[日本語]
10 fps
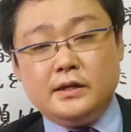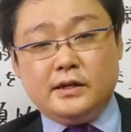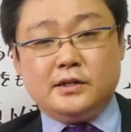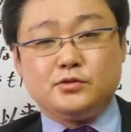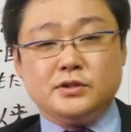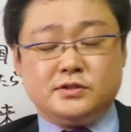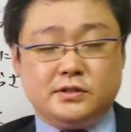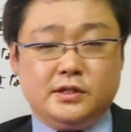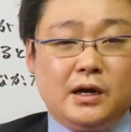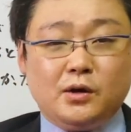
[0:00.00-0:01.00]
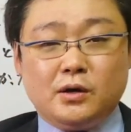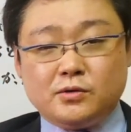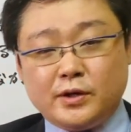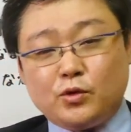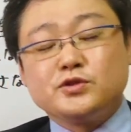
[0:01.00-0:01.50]
えっ、ー、とですね、こ
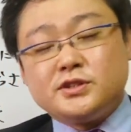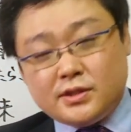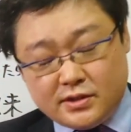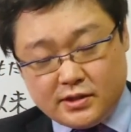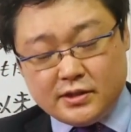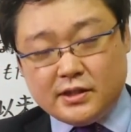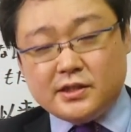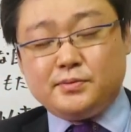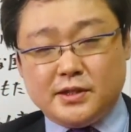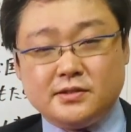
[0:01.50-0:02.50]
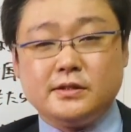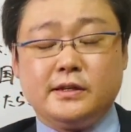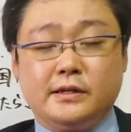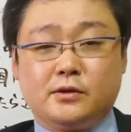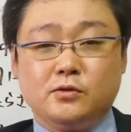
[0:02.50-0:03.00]
れは告知させていただきます。
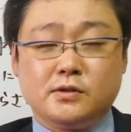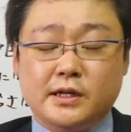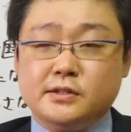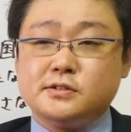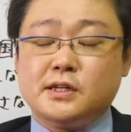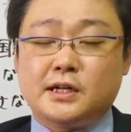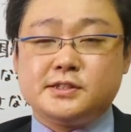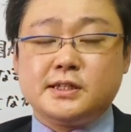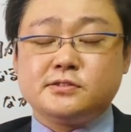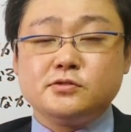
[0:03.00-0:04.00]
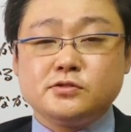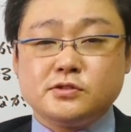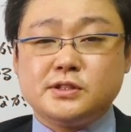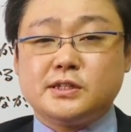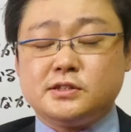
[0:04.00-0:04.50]
今回ですね、8月の
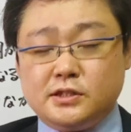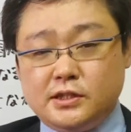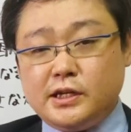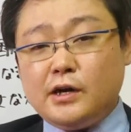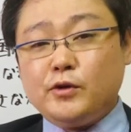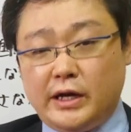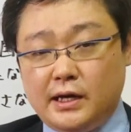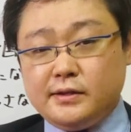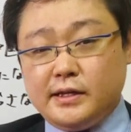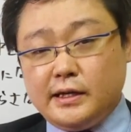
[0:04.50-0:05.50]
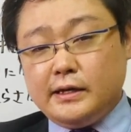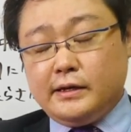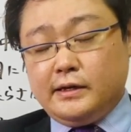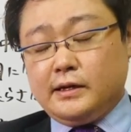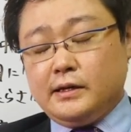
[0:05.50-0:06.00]
1日に名古屋で、
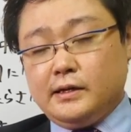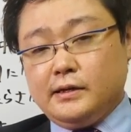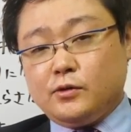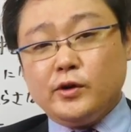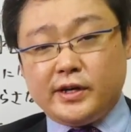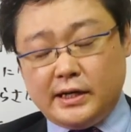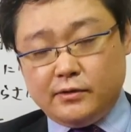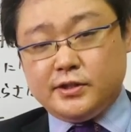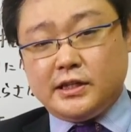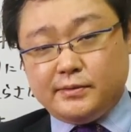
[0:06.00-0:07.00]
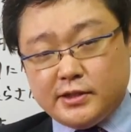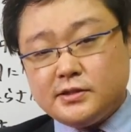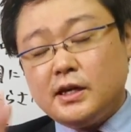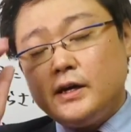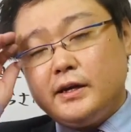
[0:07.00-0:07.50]
講演会を開きま
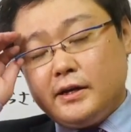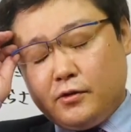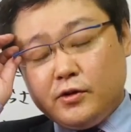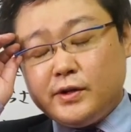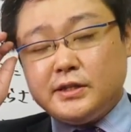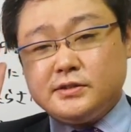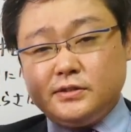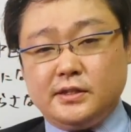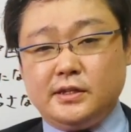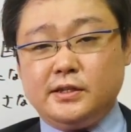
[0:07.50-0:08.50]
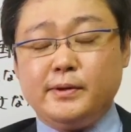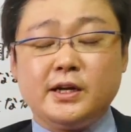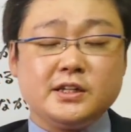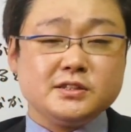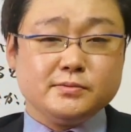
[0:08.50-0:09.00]
す。これはですね、
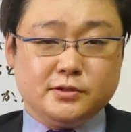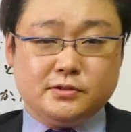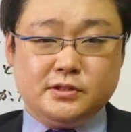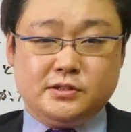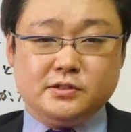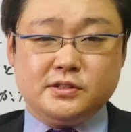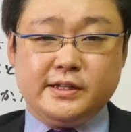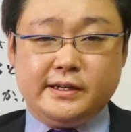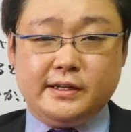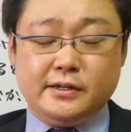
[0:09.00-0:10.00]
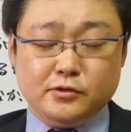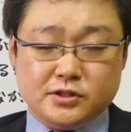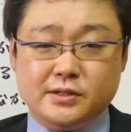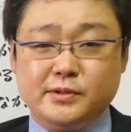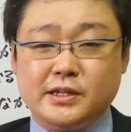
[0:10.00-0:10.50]
リベラリズムについて論
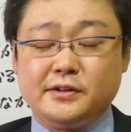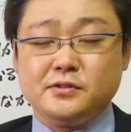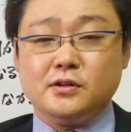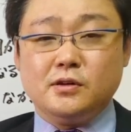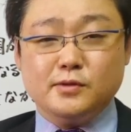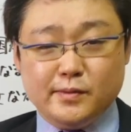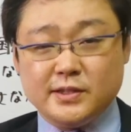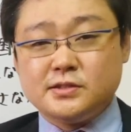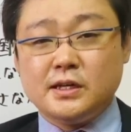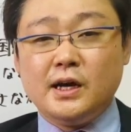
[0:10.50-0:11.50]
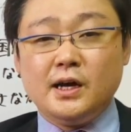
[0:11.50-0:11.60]
じてみたいと思います。